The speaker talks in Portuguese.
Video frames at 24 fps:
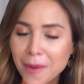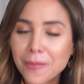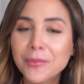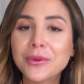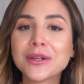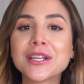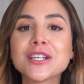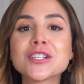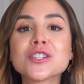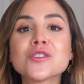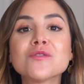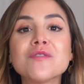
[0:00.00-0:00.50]

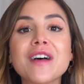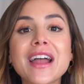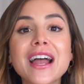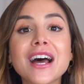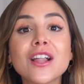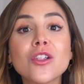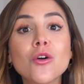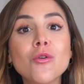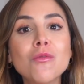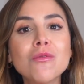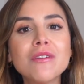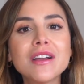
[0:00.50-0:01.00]
porque isso vai
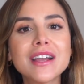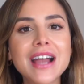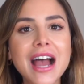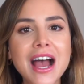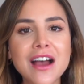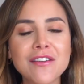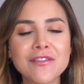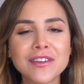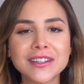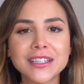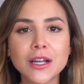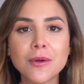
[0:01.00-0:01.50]

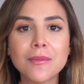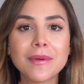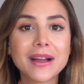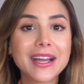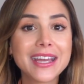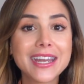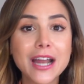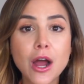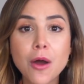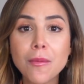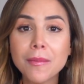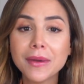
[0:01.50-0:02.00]
alongar, vai dar uma,
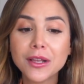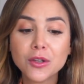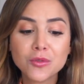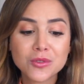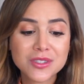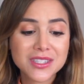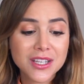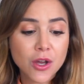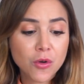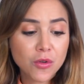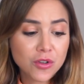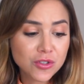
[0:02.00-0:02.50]
criar uma
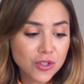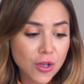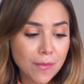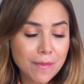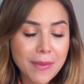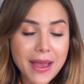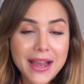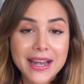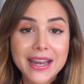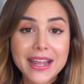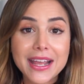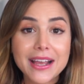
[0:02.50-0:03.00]
ilusão que sua
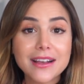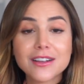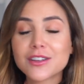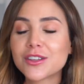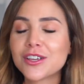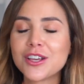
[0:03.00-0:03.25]
pele,